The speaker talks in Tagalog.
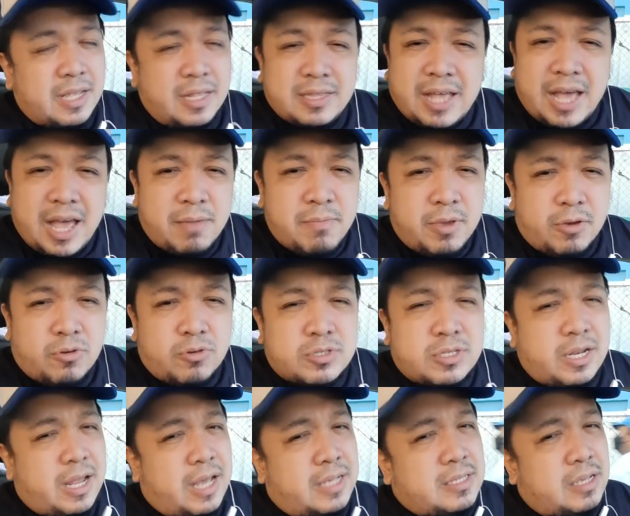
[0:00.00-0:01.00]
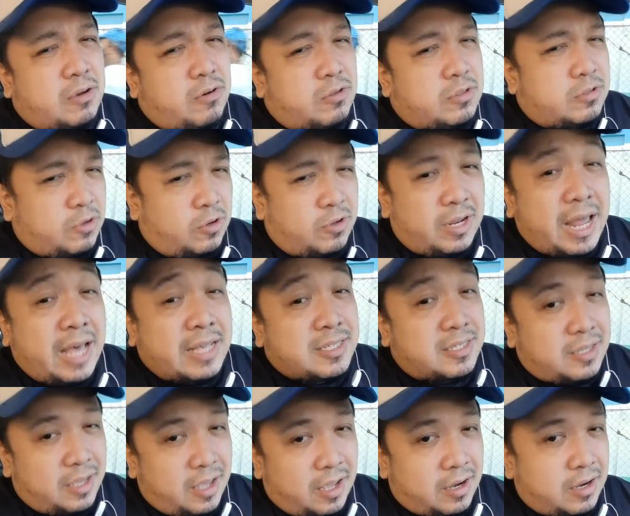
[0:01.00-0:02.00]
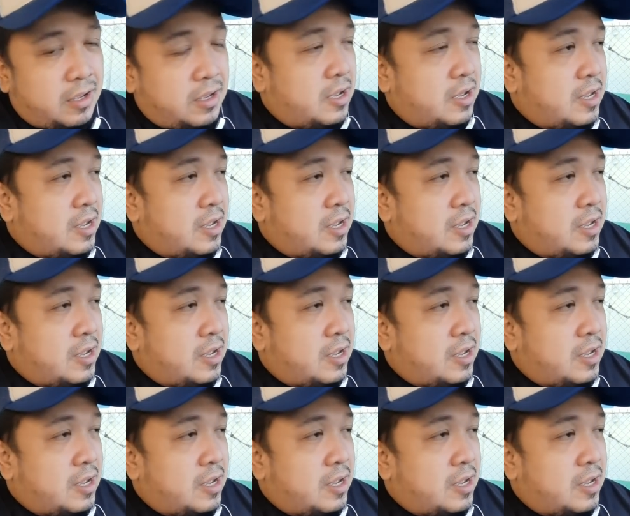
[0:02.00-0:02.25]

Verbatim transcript: Ang dami kong sinasagot noon last year.